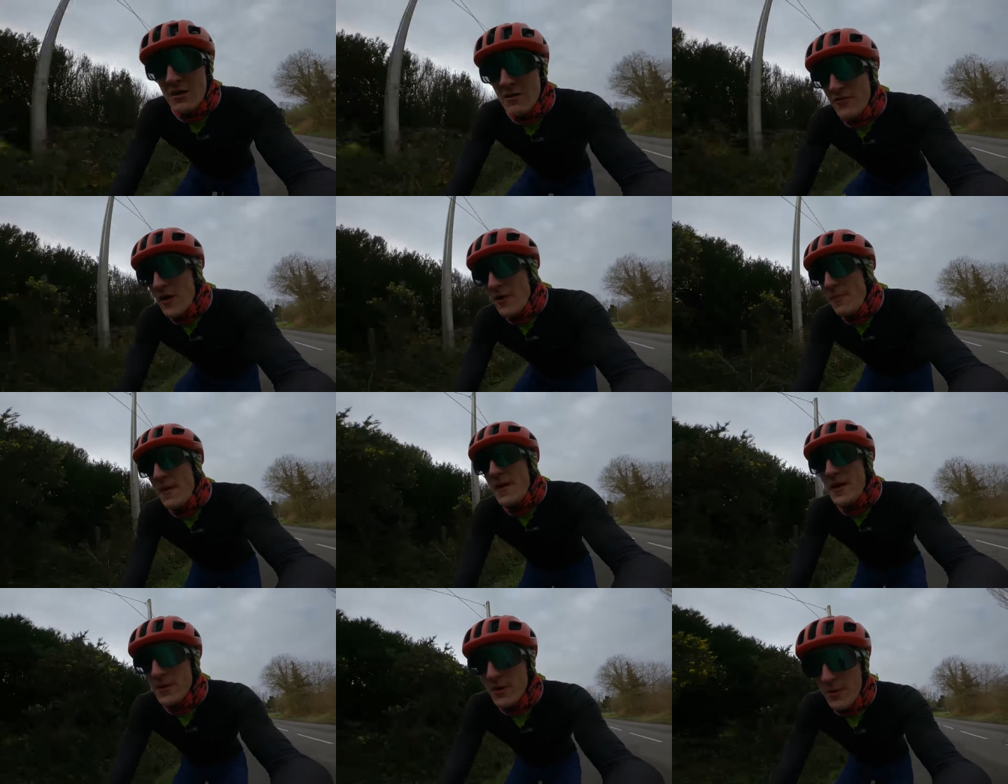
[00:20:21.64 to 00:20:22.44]

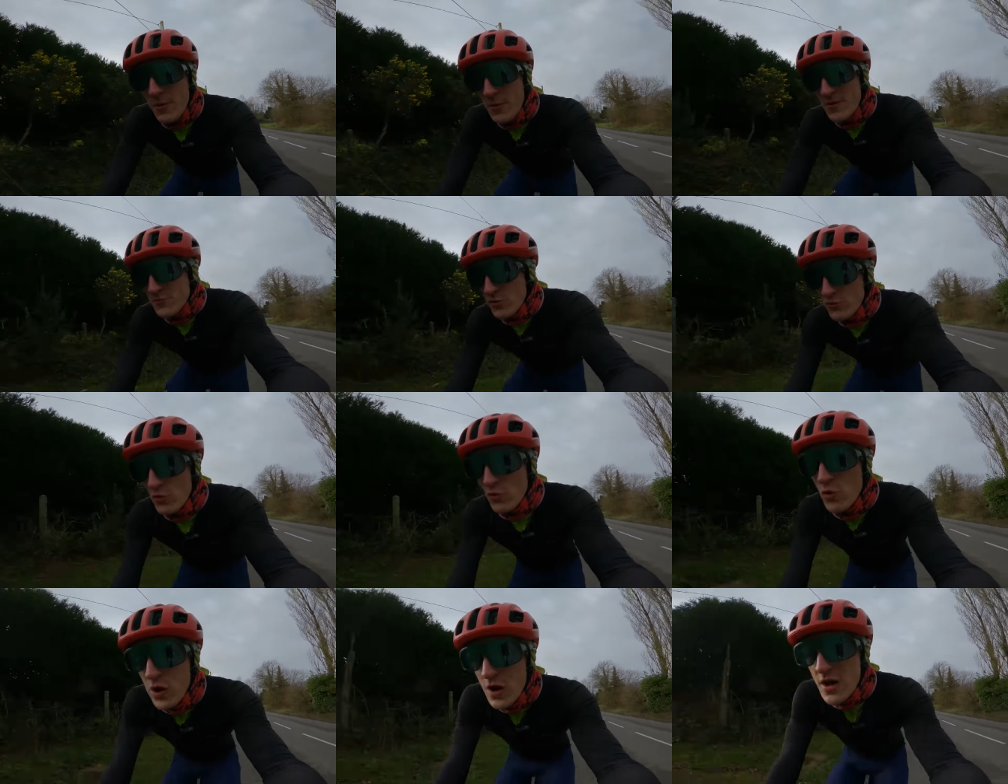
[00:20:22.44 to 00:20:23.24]
frappé dans les premiers tours de
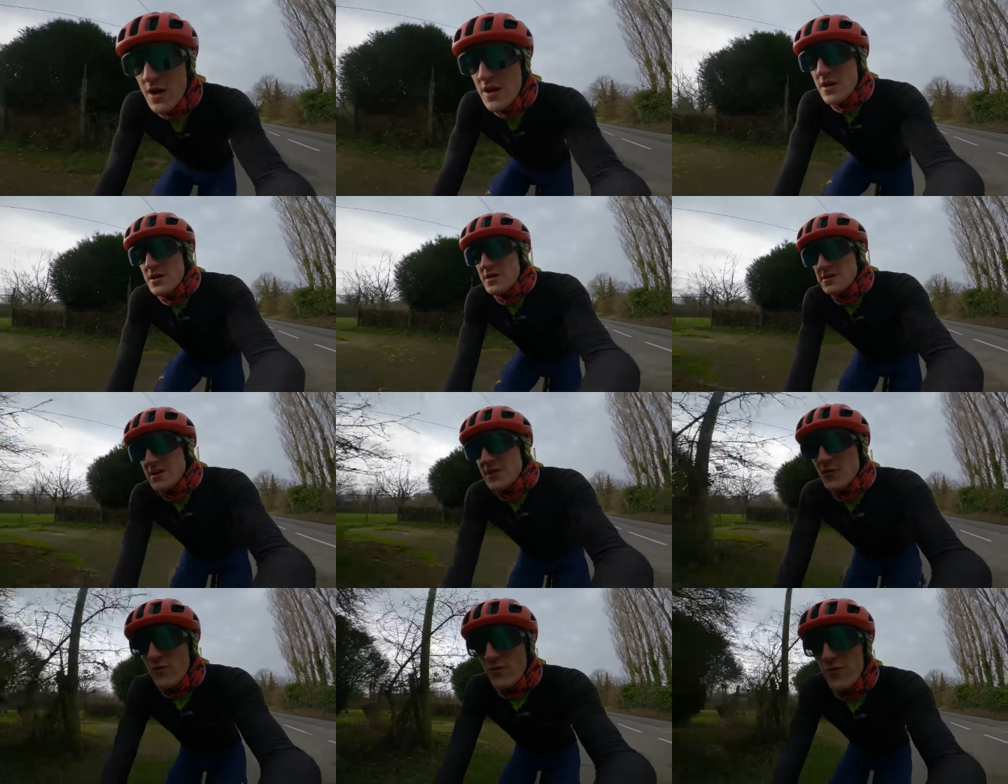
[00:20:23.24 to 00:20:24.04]
roue, c'est
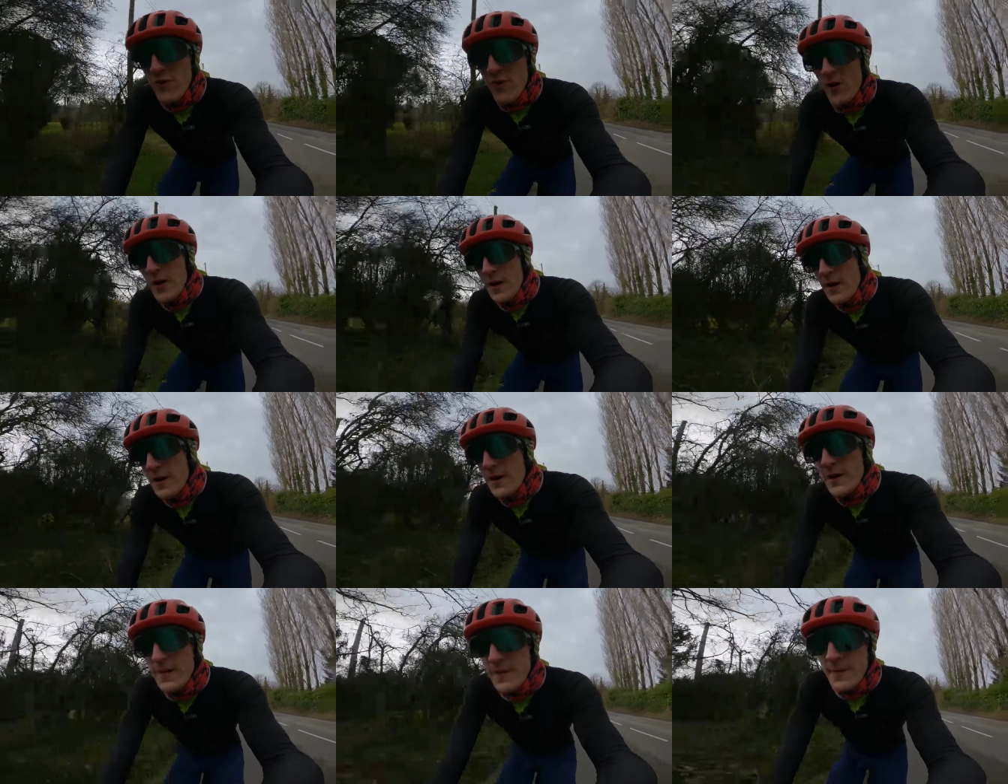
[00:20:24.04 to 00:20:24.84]
le confort.
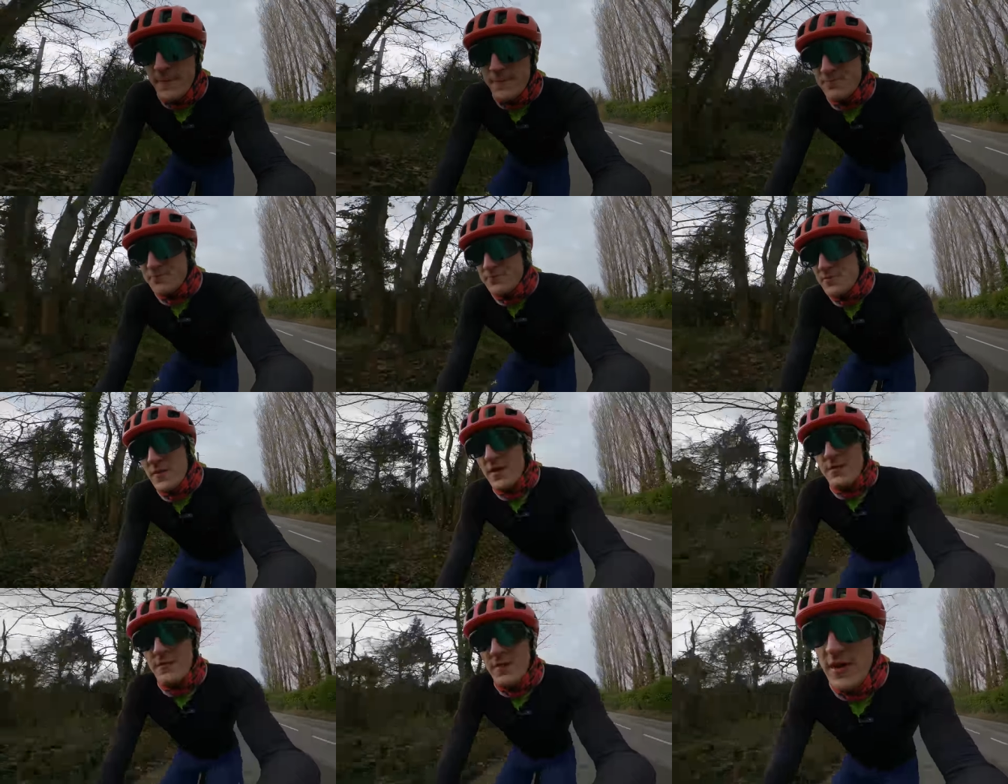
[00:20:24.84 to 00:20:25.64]

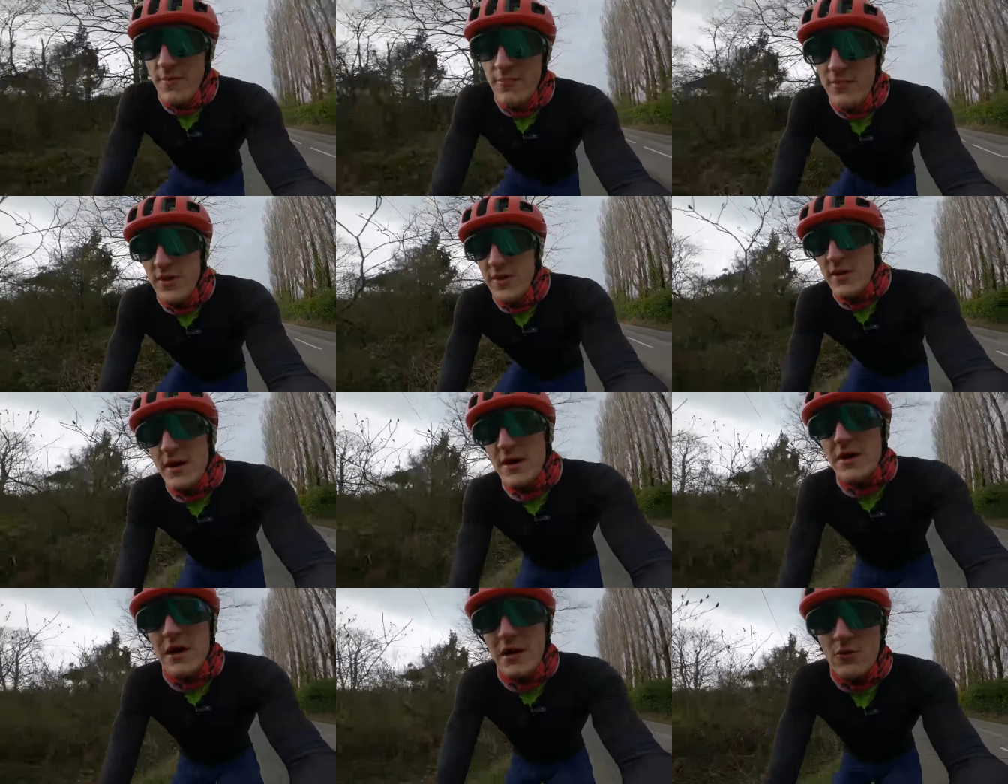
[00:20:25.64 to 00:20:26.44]
Et puis
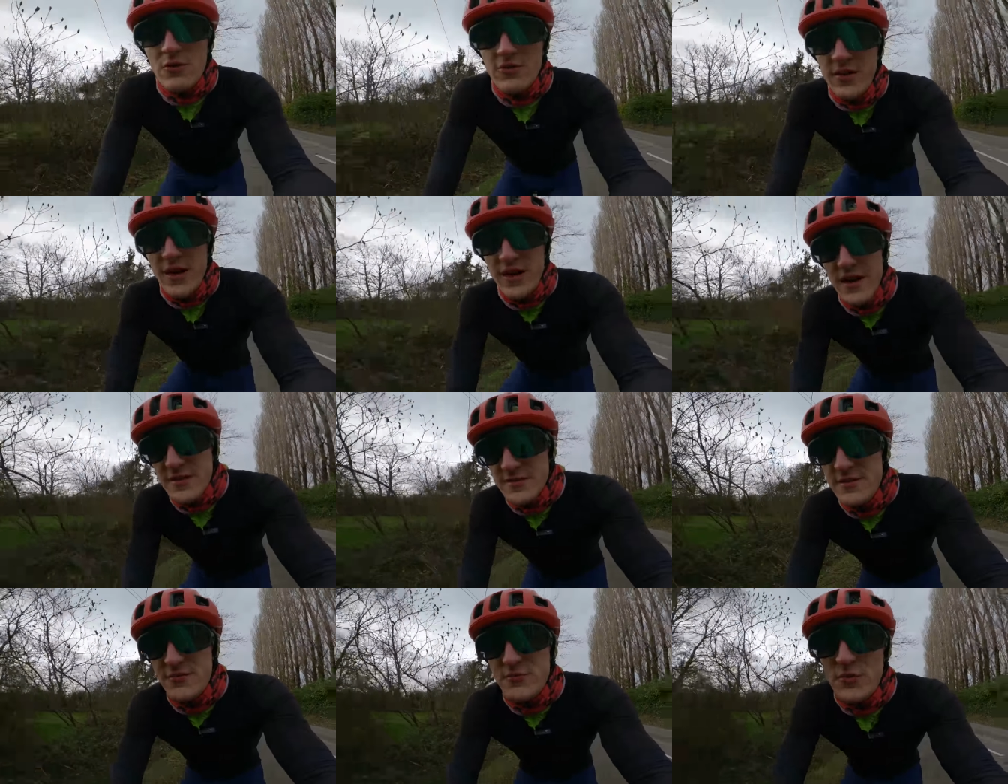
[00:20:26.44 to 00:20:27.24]
un côté
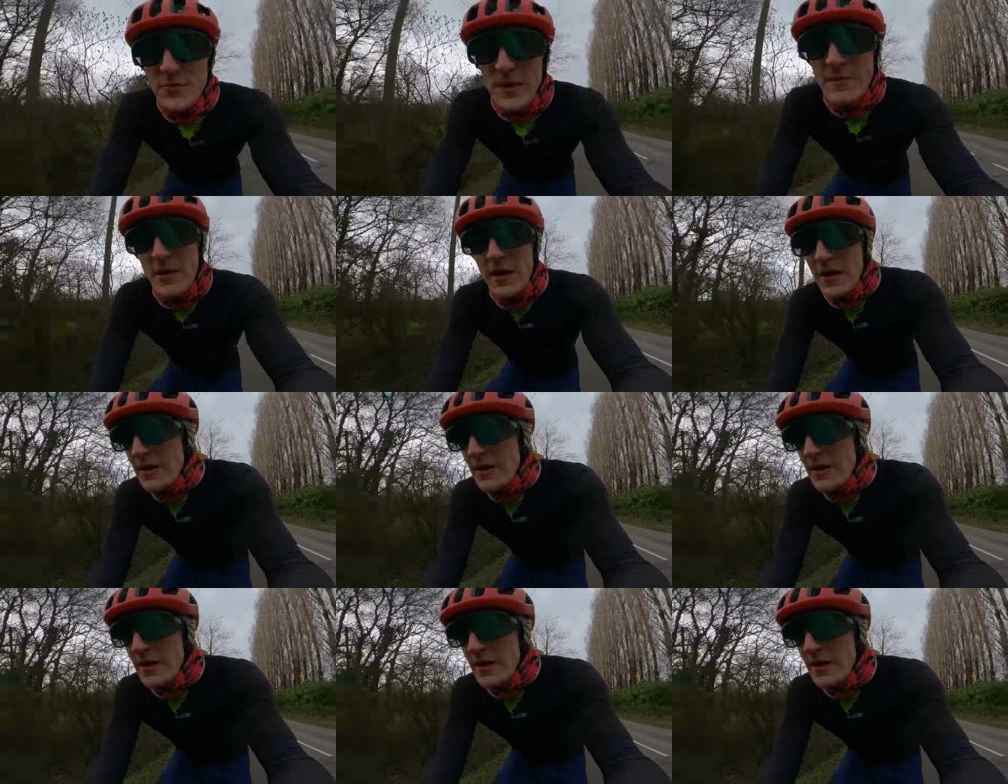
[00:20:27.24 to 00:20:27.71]
réactif tout de même.